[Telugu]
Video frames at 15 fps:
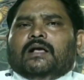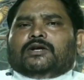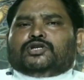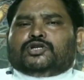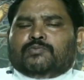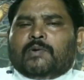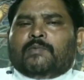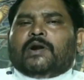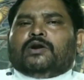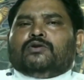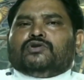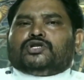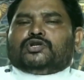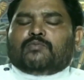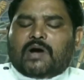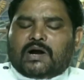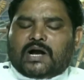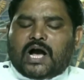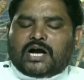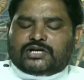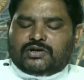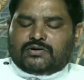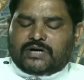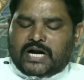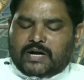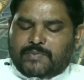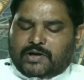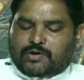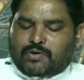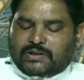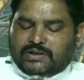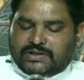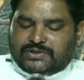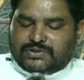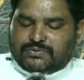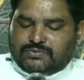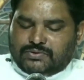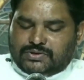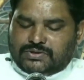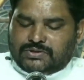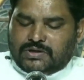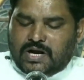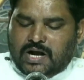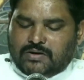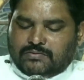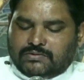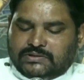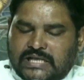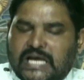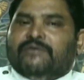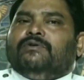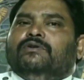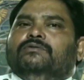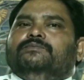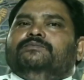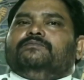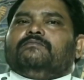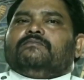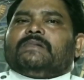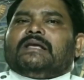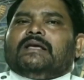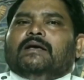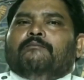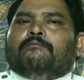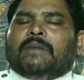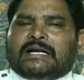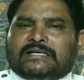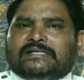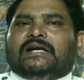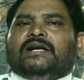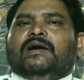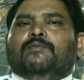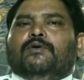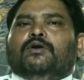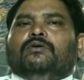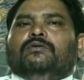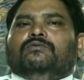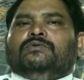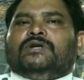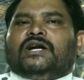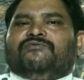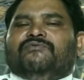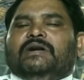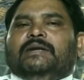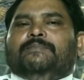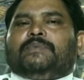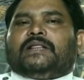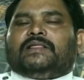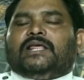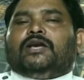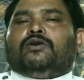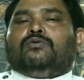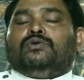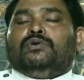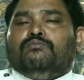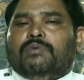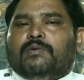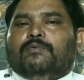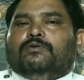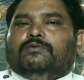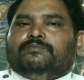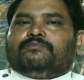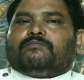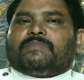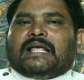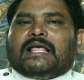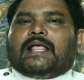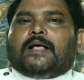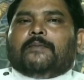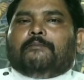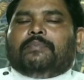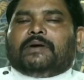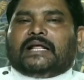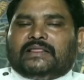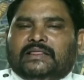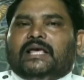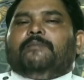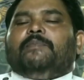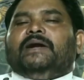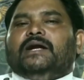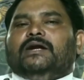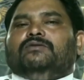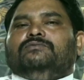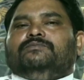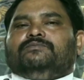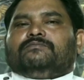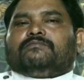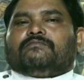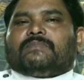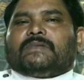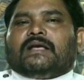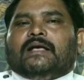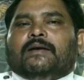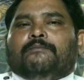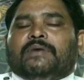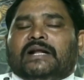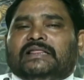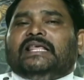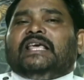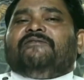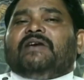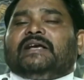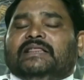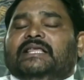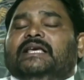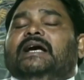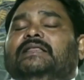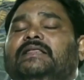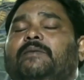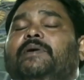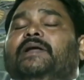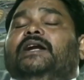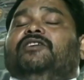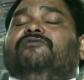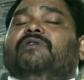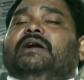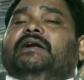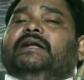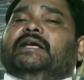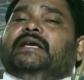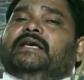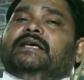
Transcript: శుభములను శుభాకాంక్షలు నేను మీకు అందిస్తూ ఉంటున్నాను దేవుడు మన సంఘములో ఉన్నటువంటి ప్రతి కుటుంబమును ప్రతి బిడ్డను ప్రతి వ్యక్తిగతమైనటువంటి